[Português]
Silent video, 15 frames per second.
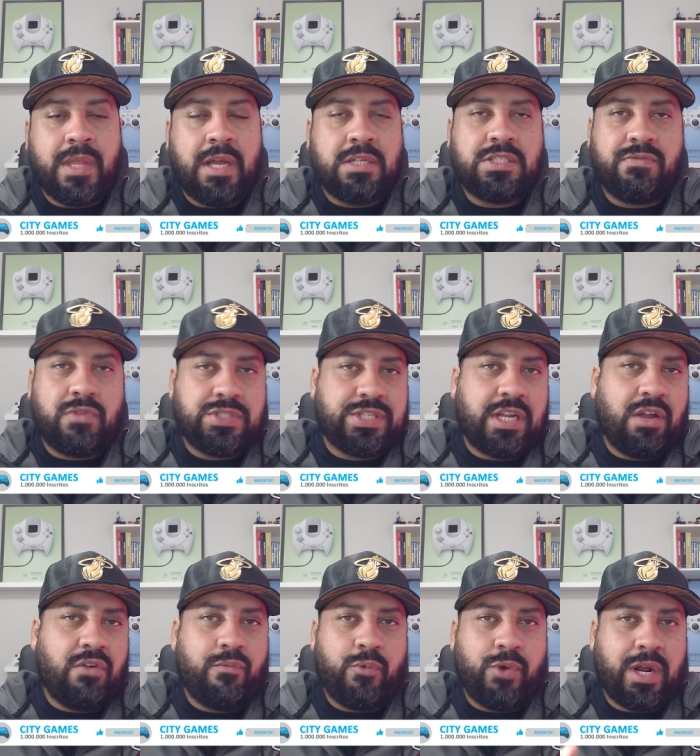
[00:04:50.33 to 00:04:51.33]
Se você é
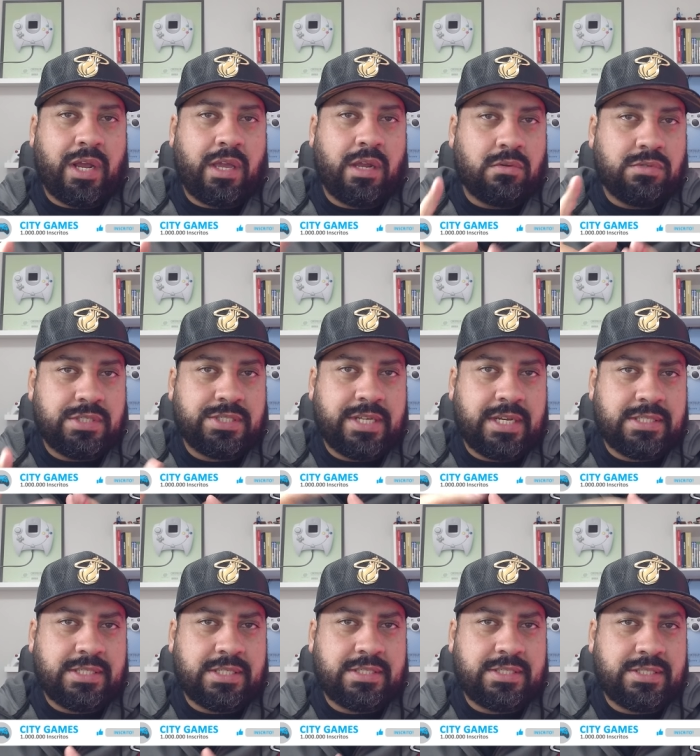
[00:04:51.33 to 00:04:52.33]
novo por aqui, não se esqueça
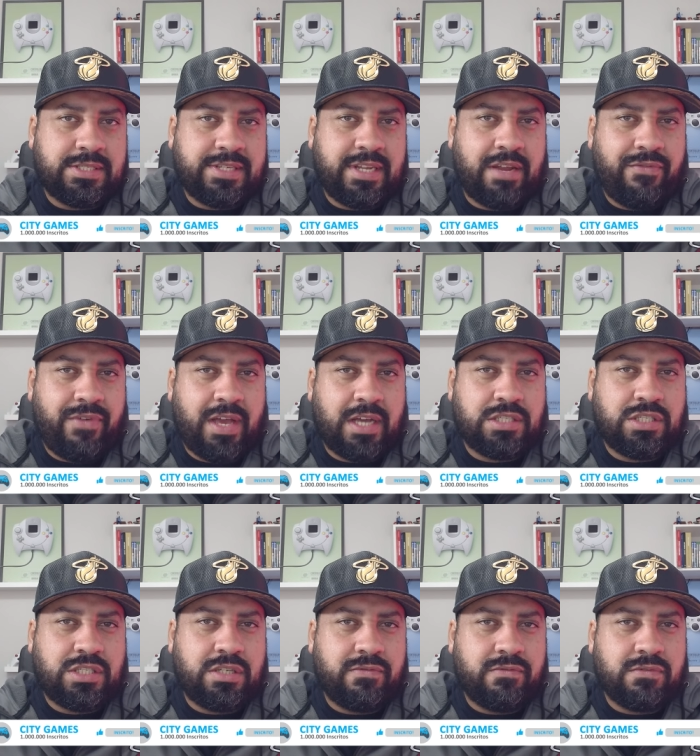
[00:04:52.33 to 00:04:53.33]
de se inscrever, ative o
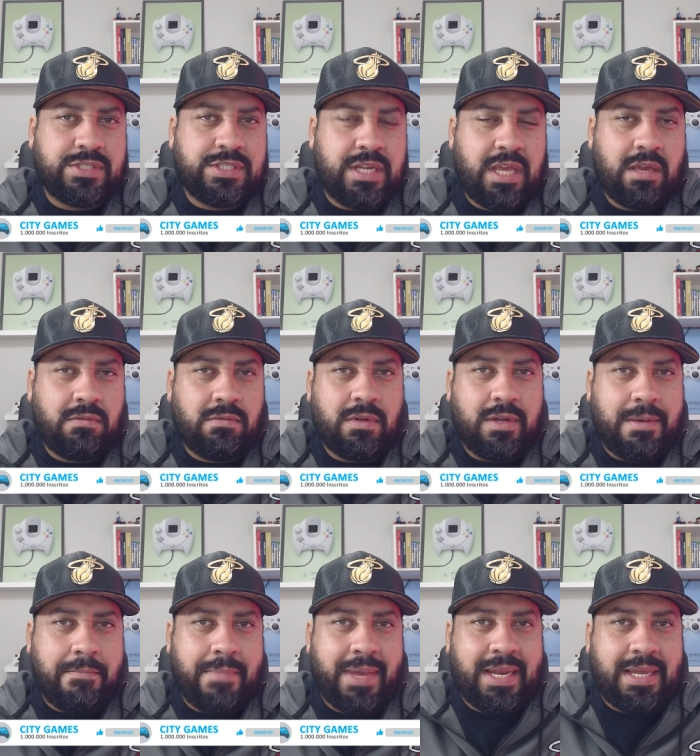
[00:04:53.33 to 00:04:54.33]
sininho,
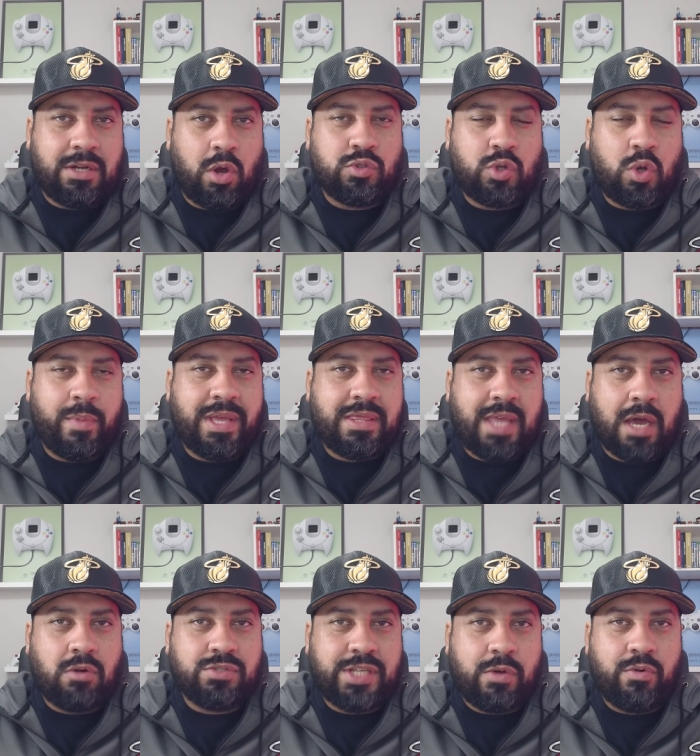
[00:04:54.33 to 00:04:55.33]
beleza? Coloque nos
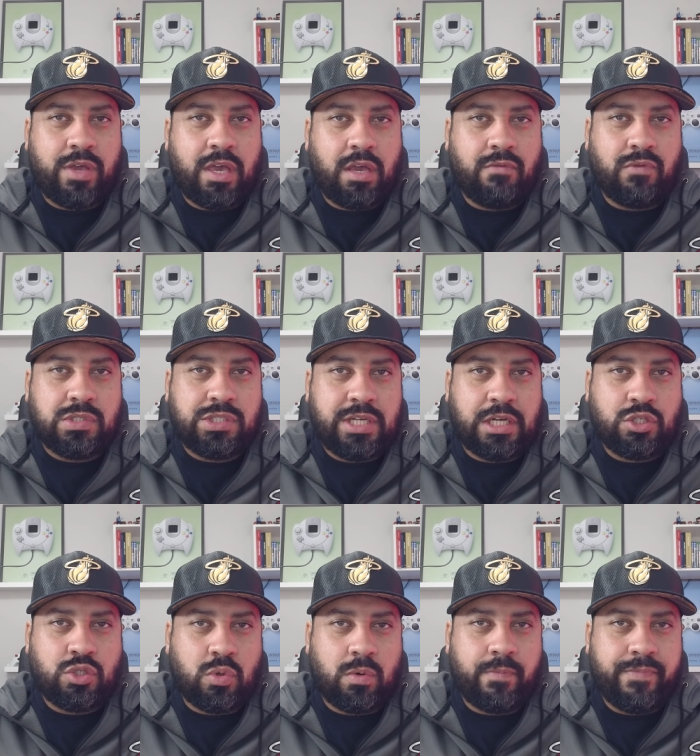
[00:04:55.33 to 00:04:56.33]
comentários aí o que, que você
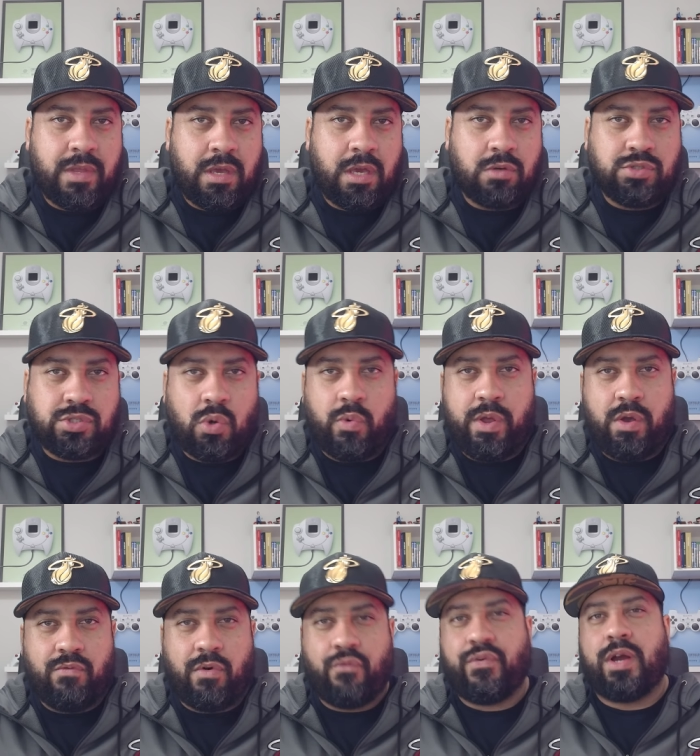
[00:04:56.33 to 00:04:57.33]
achou. Eu sou o Will,
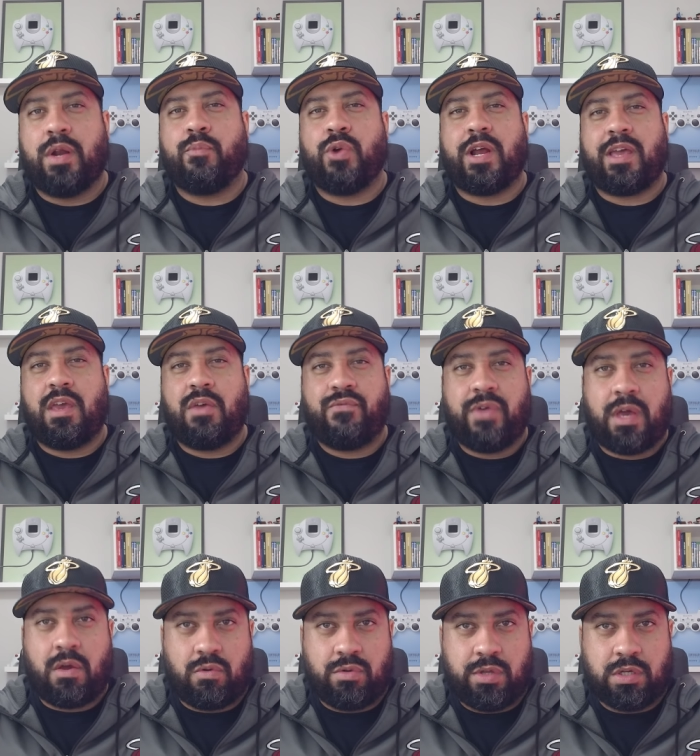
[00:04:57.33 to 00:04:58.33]
vou ficando por aqui,
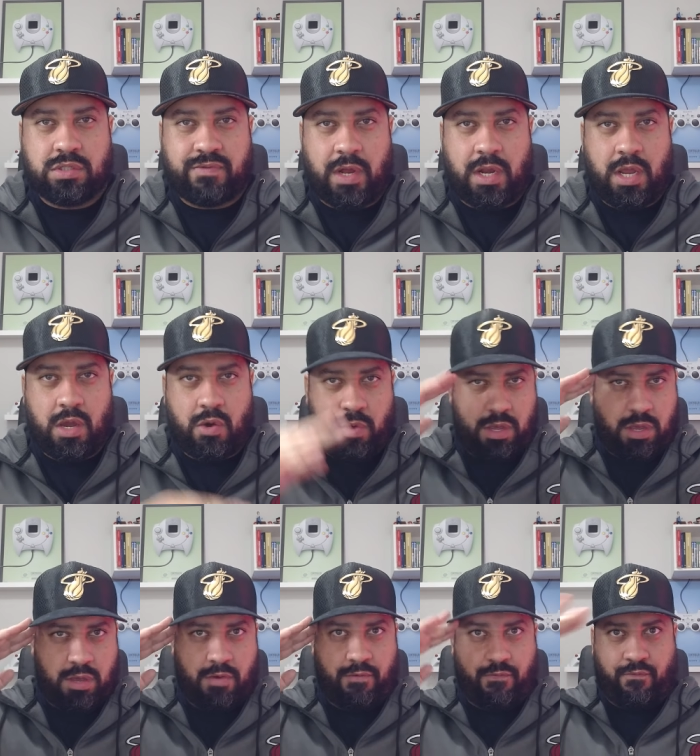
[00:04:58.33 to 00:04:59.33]
fique com Deus, valeu
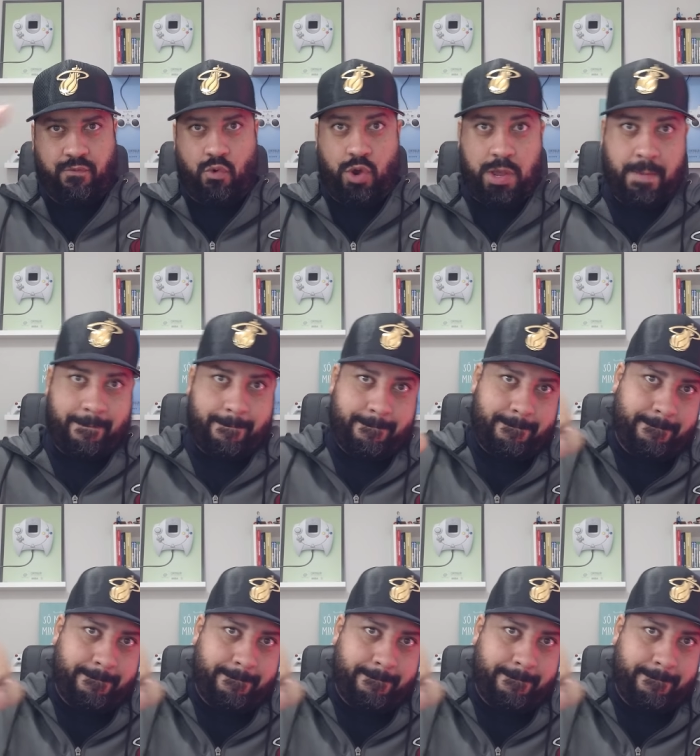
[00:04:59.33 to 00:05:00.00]
e fui!